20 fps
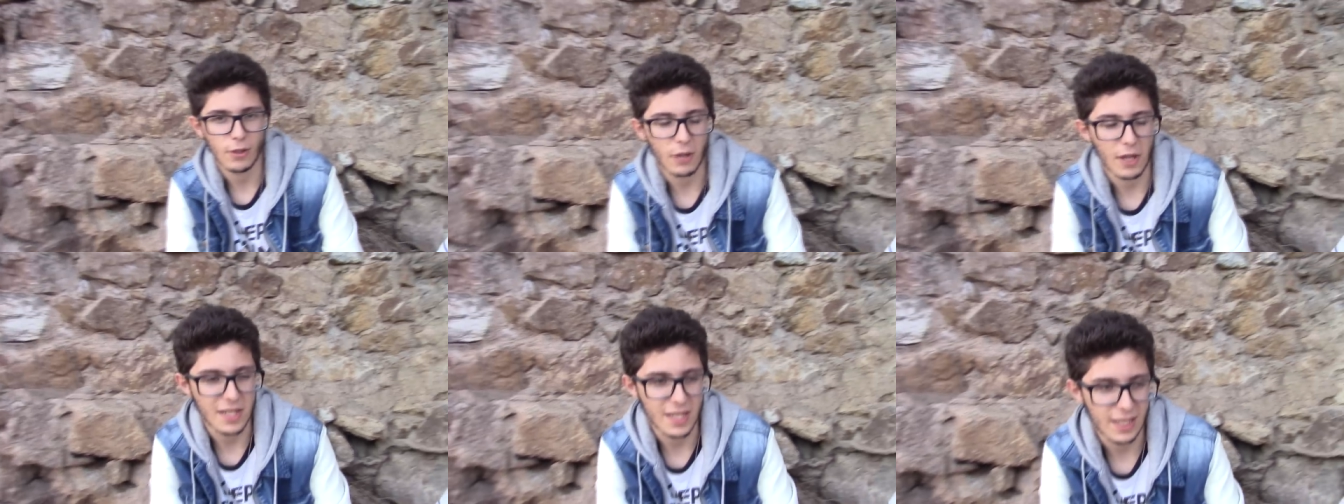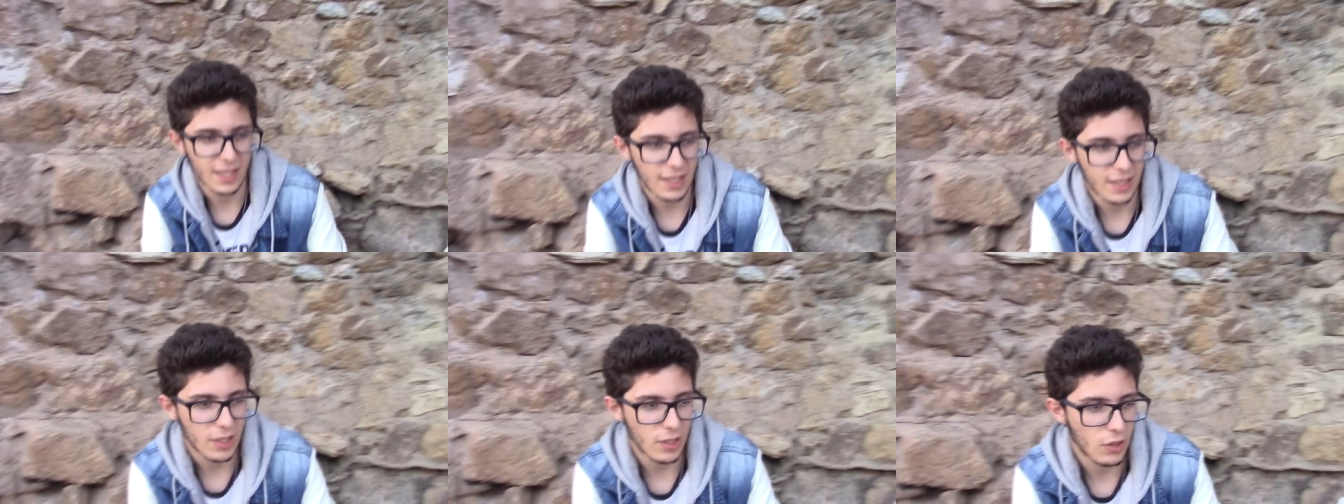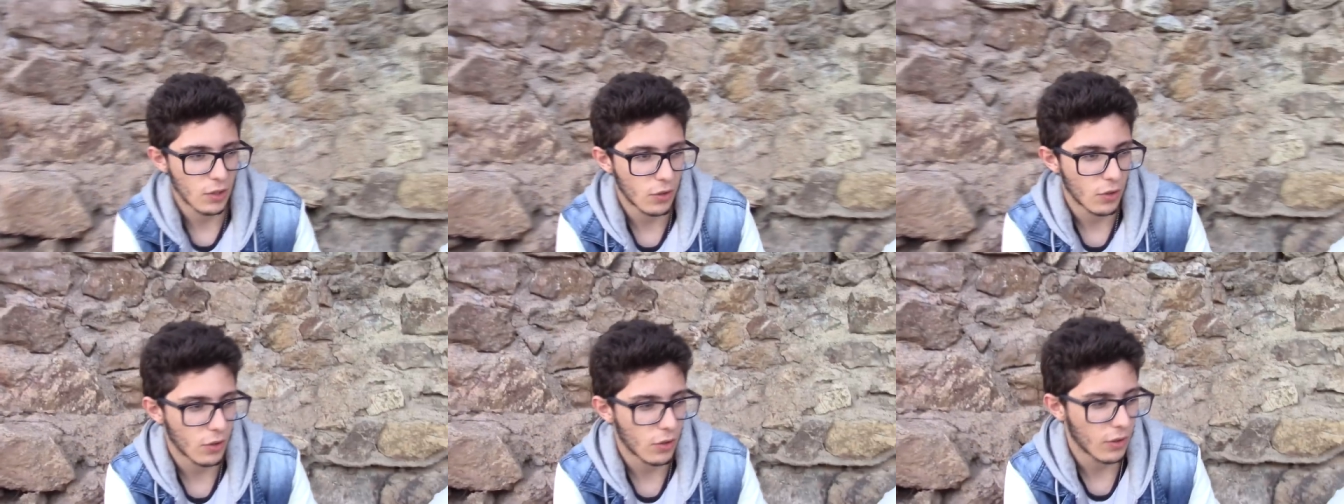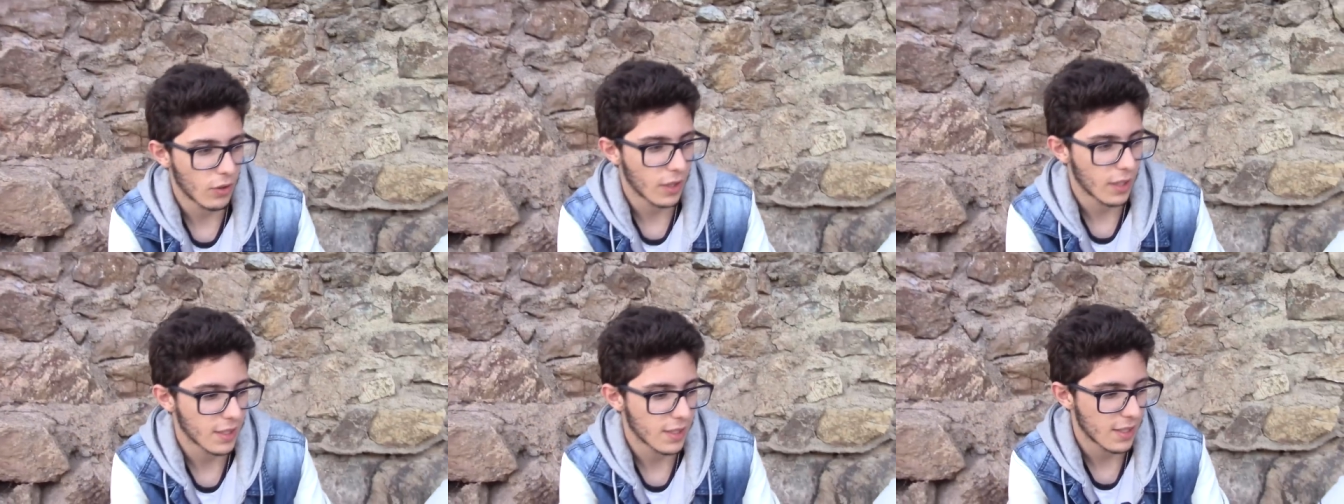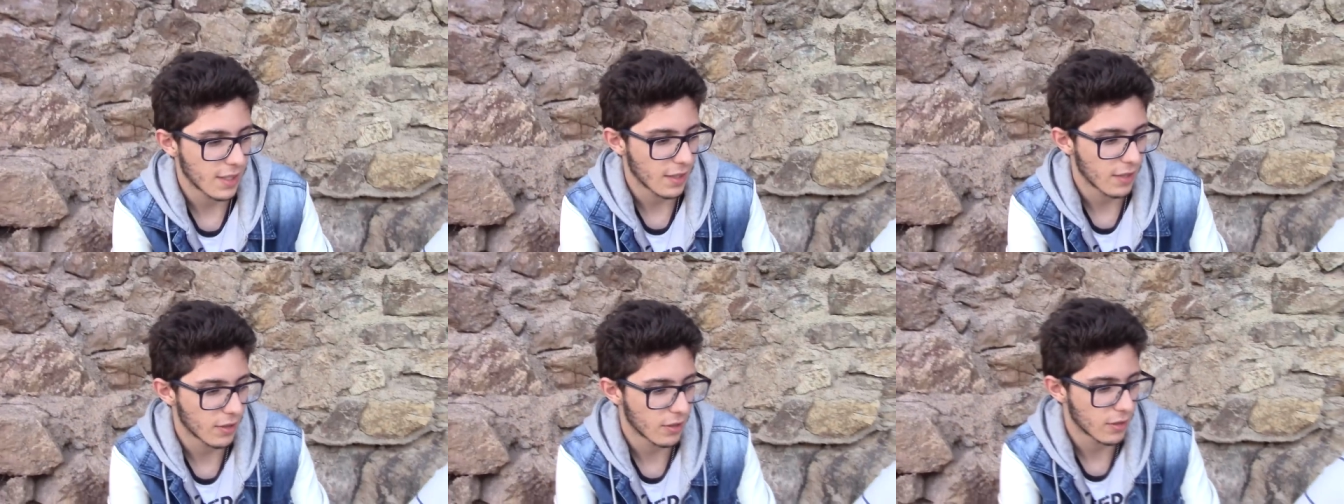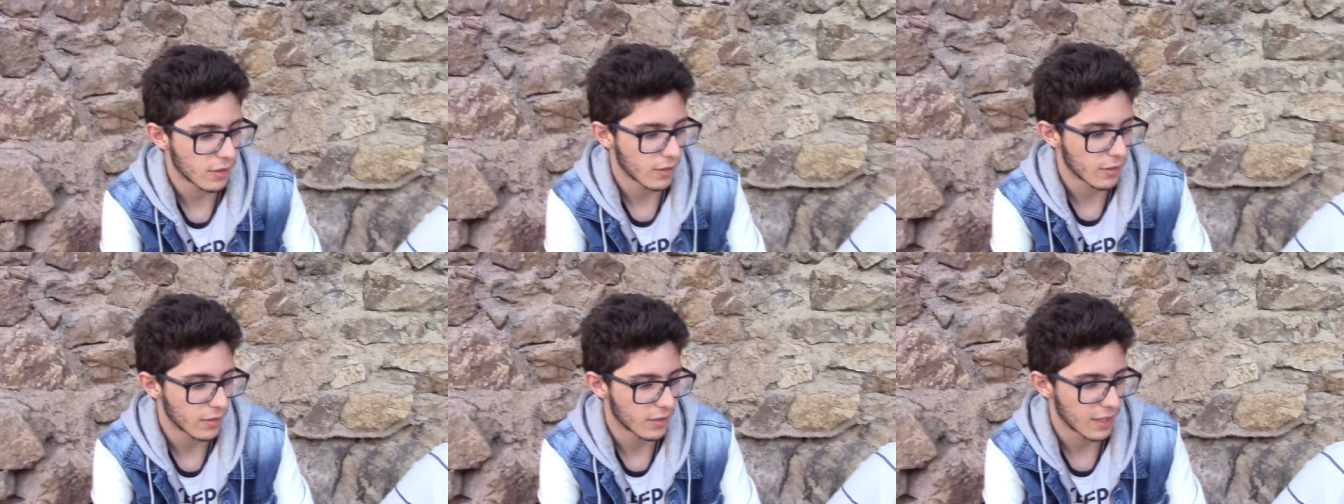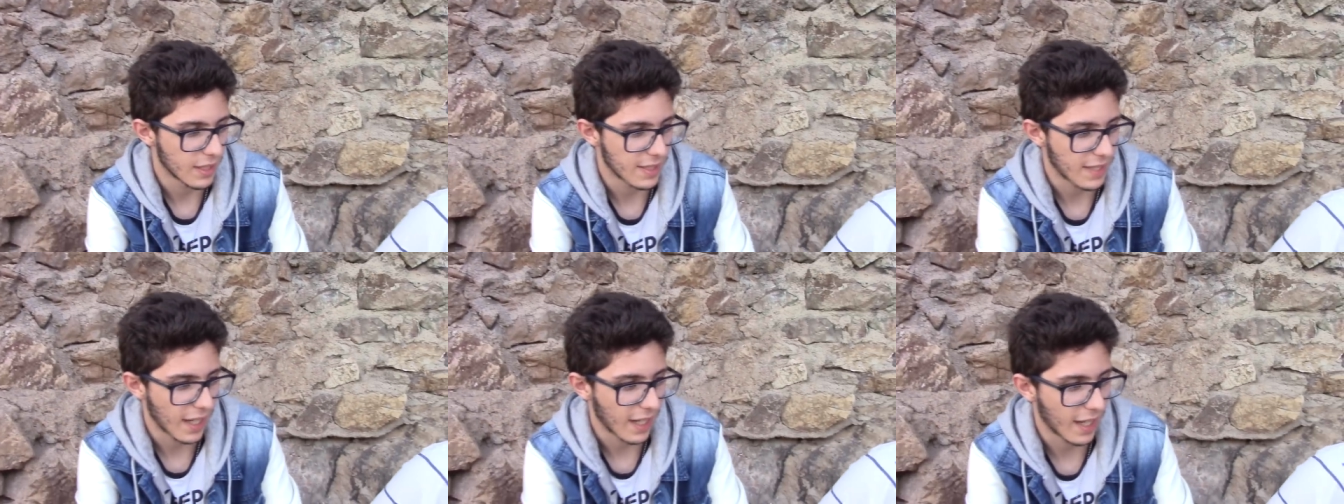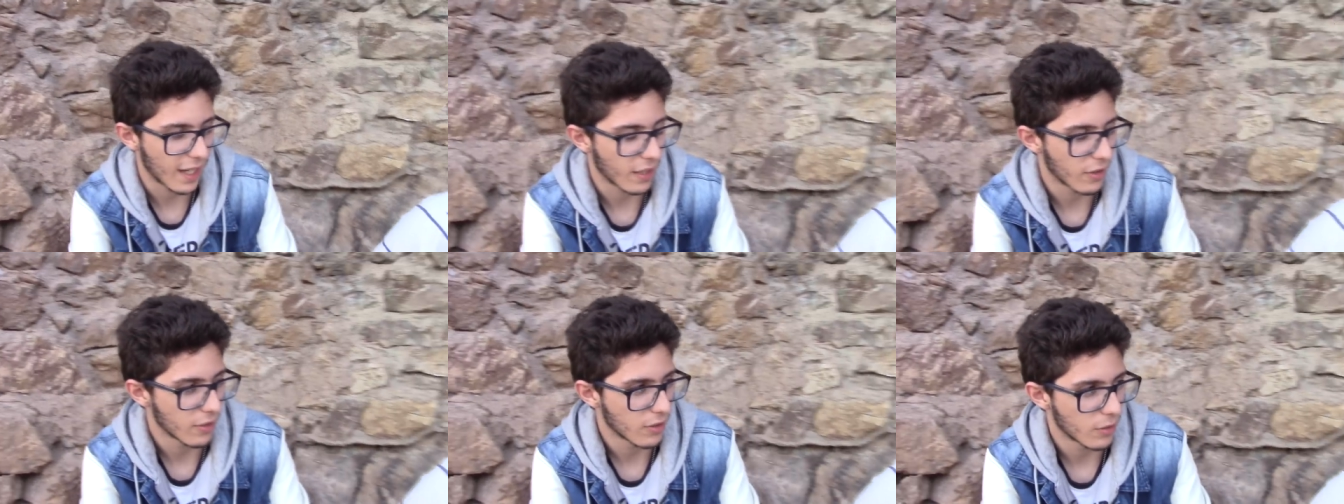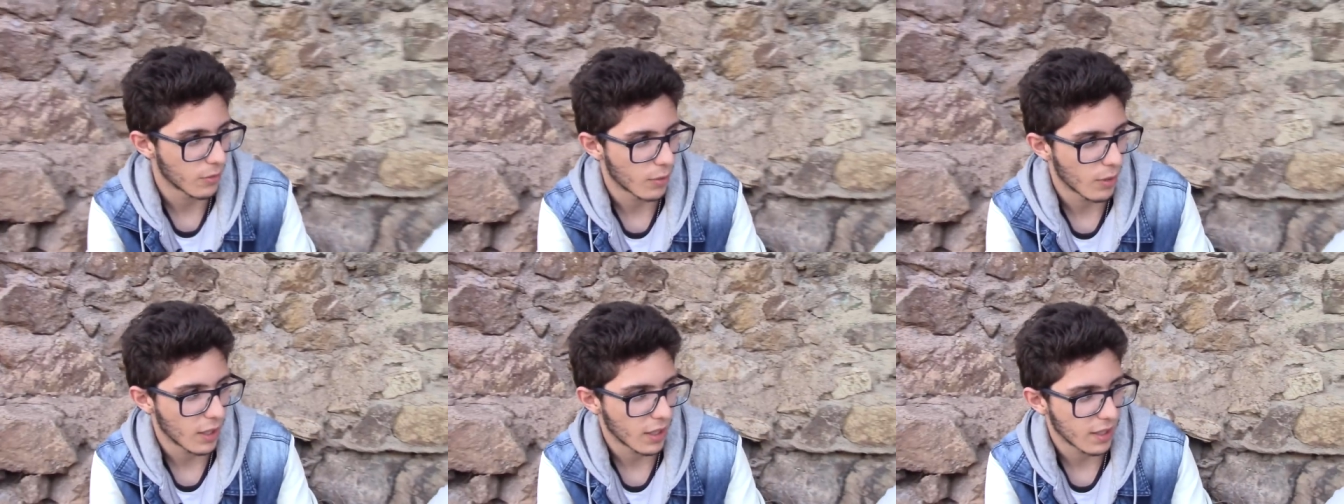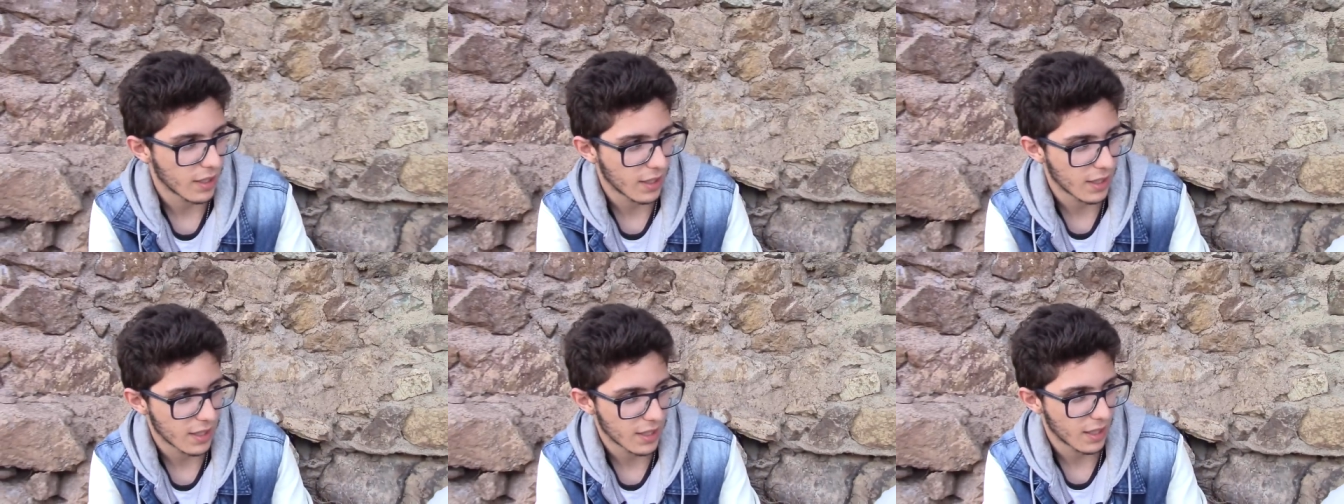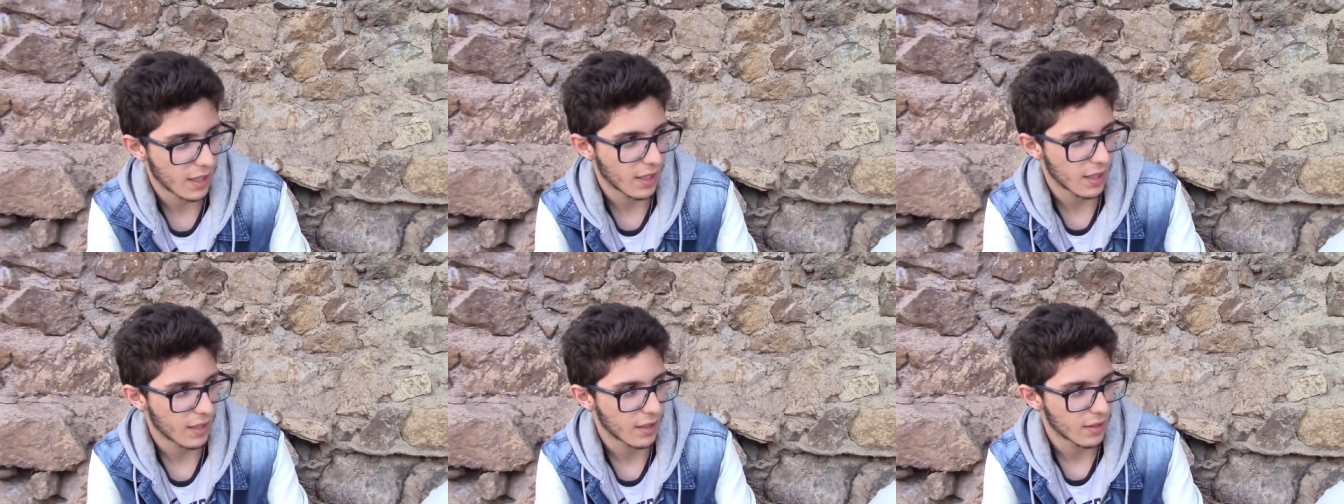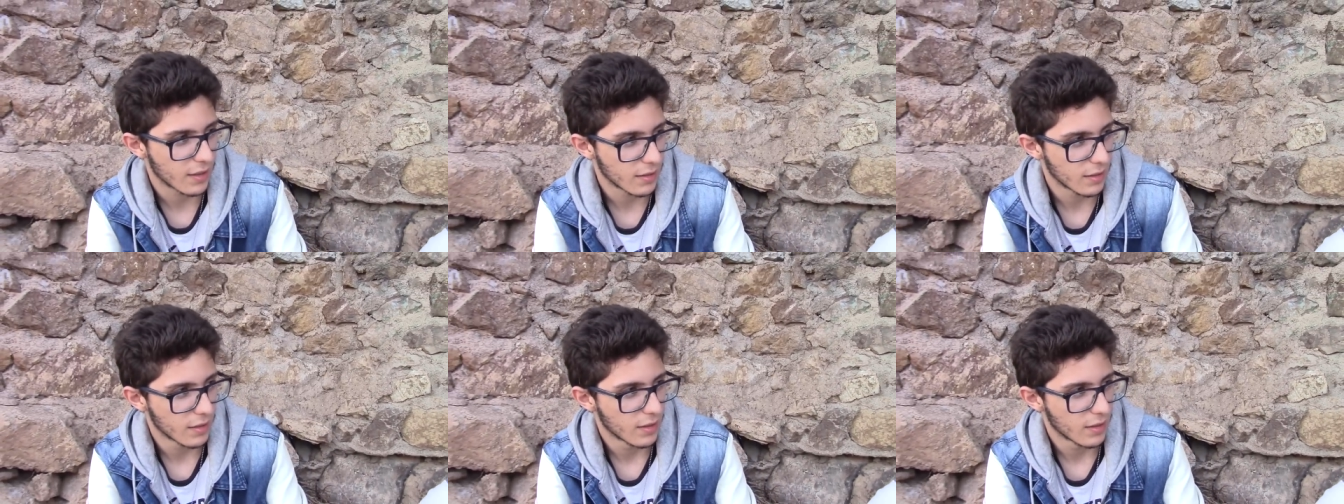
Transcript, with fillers: o algo así no he sido destacado como alguien que sea